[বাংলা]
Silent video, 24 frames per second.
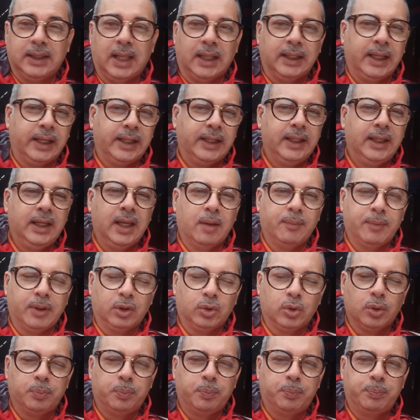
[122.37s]
দাদাগিরি
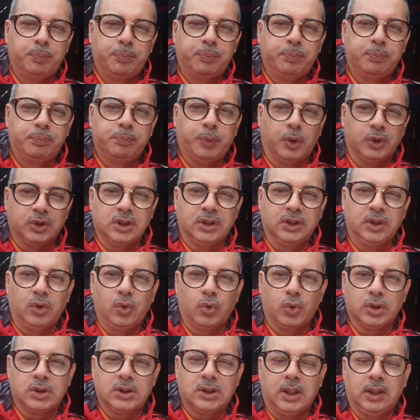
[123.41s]
আমার খুব
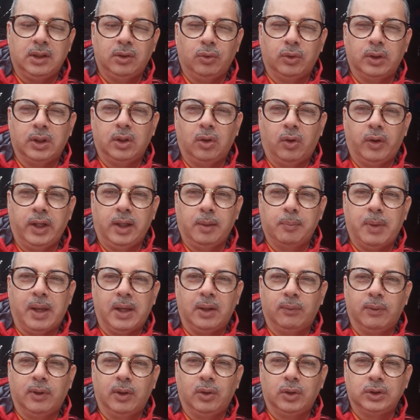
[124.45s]
পছন্দের অনুষ্ঠান ওখানে অনেক
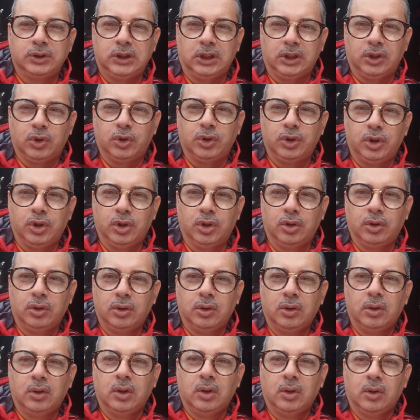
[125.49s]
ভালো ভালো শিক্ষণীয়
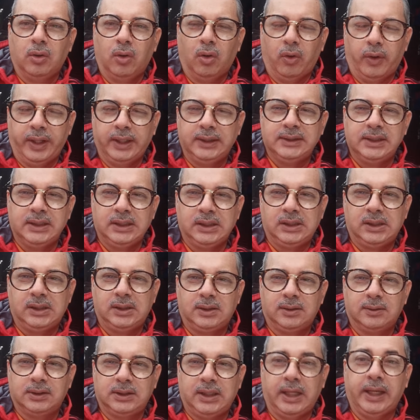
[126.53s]
অনেক জিনিস
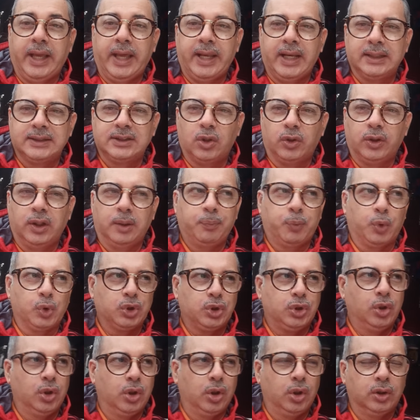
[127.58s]
শেখার আছে অনেক
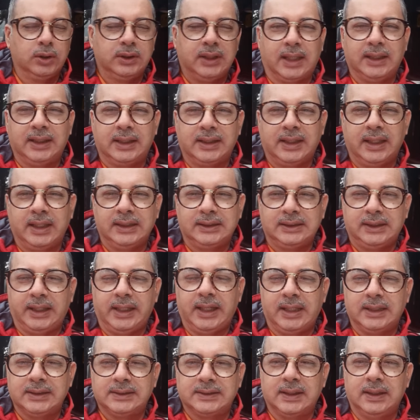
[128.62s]
প্রশ্ন দাদার থেকে
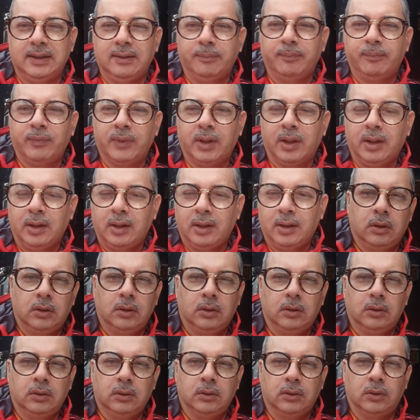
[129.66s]
শেখার আছে
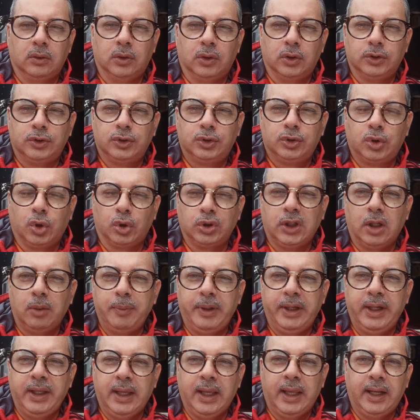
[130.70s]
তো সোশ্যাল
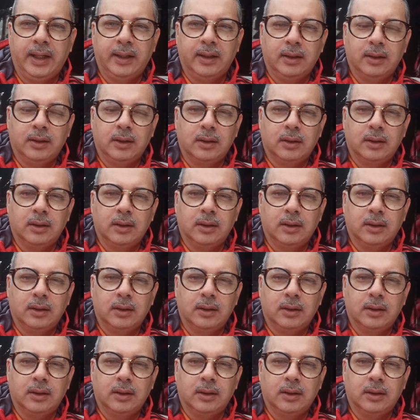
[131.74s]
মিডিয়ার